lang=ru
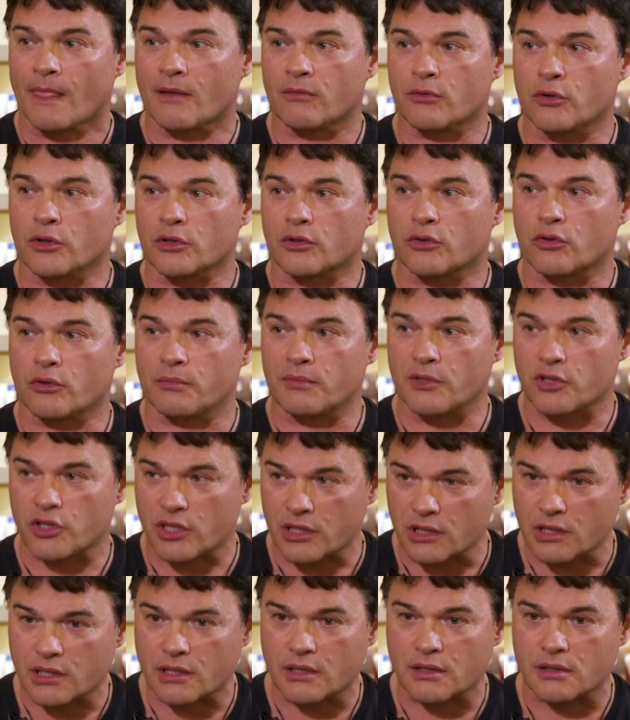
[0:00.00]
Вот, то
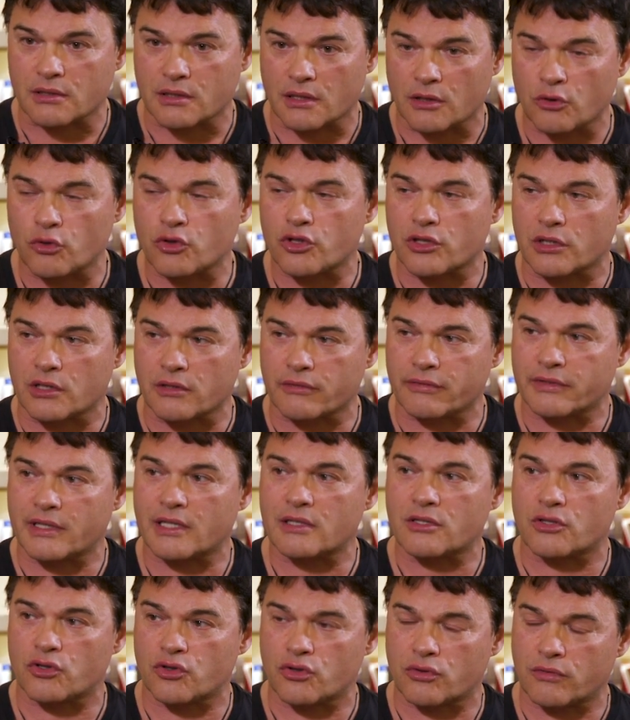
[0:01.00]
бишь это заложено в
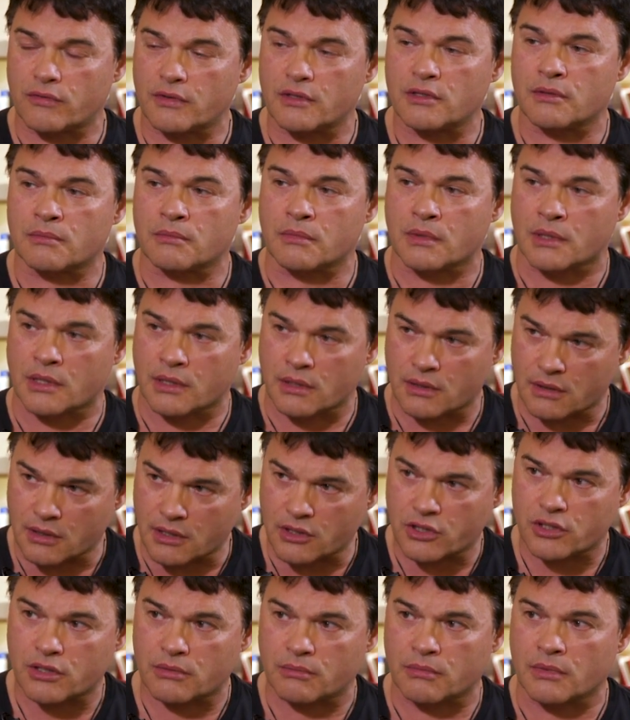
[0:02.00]
нас еще, видимо,
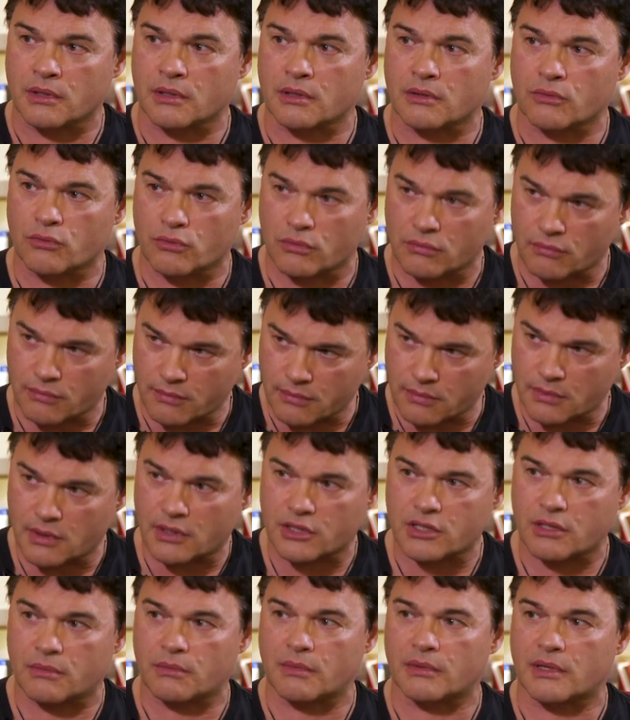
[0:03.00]
нашими, ну,
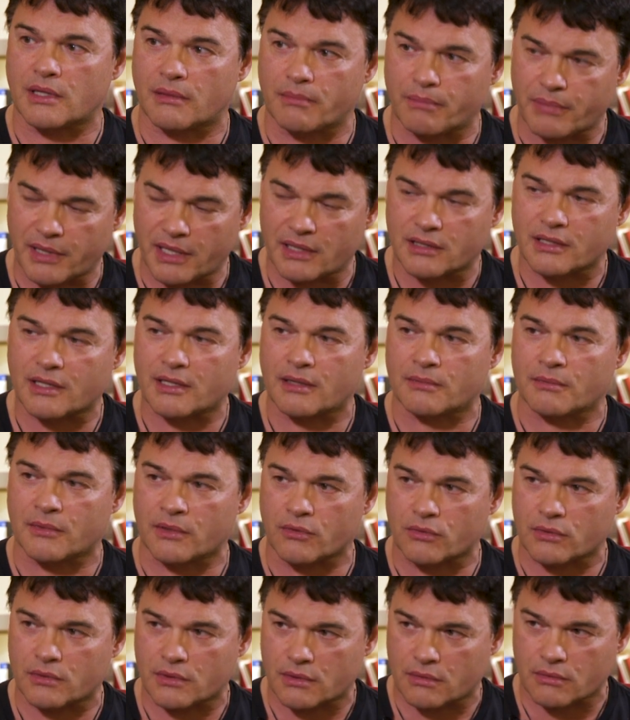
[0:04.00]
нашими там
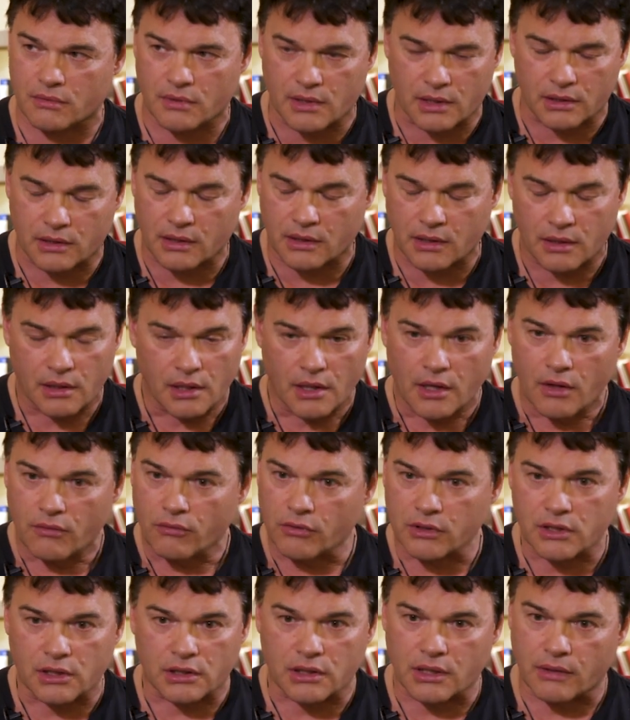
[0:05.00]
предками. Это
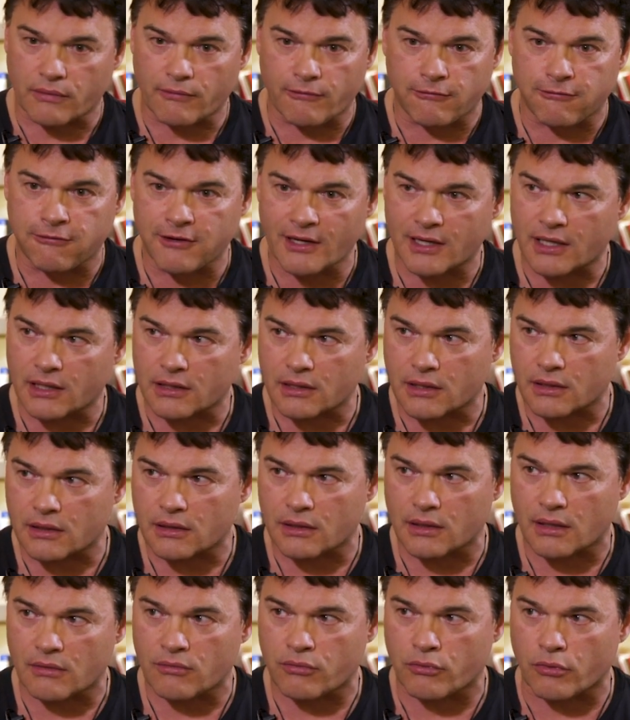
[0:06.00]
вот это выход
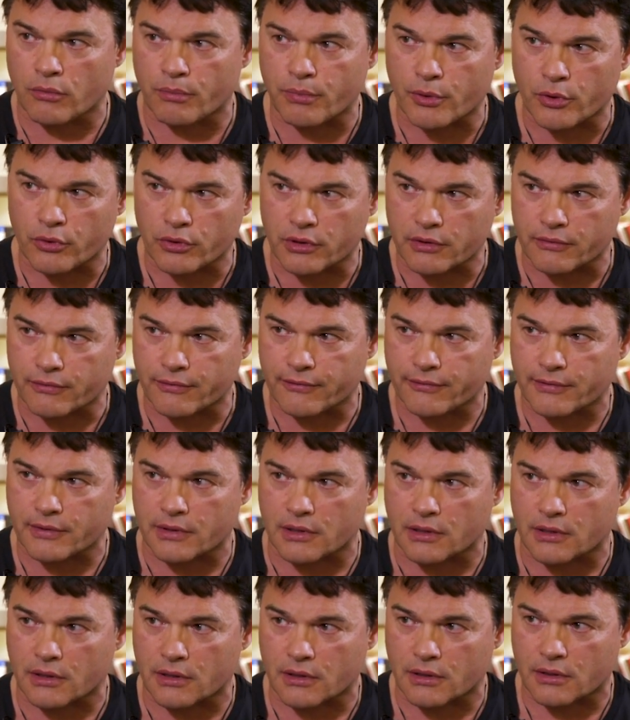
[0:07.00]
одного против
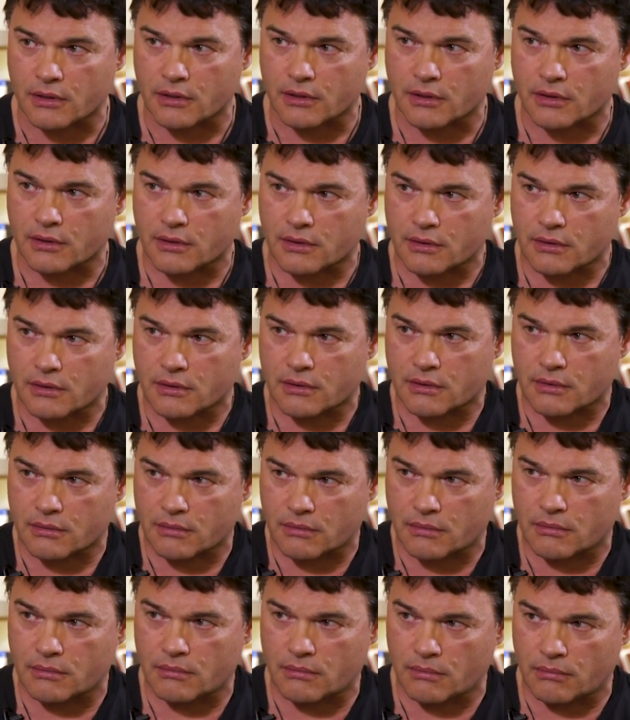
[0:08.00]
э,
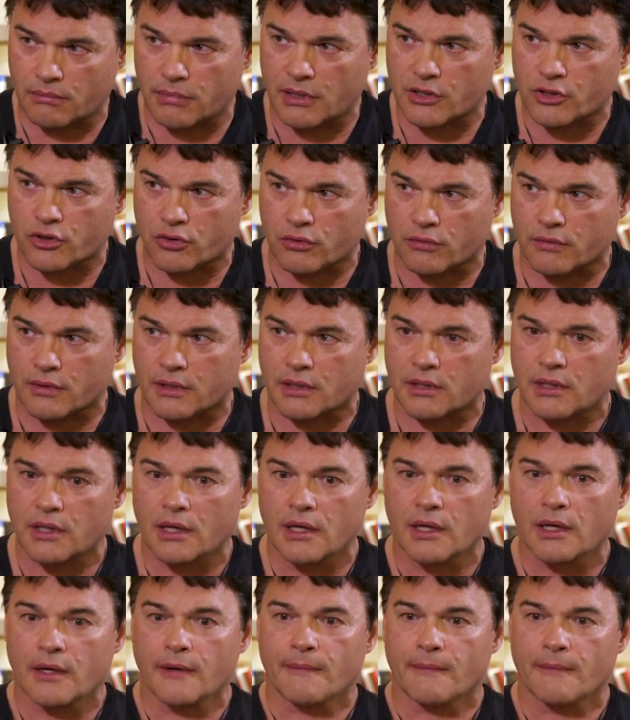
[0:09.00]
большого.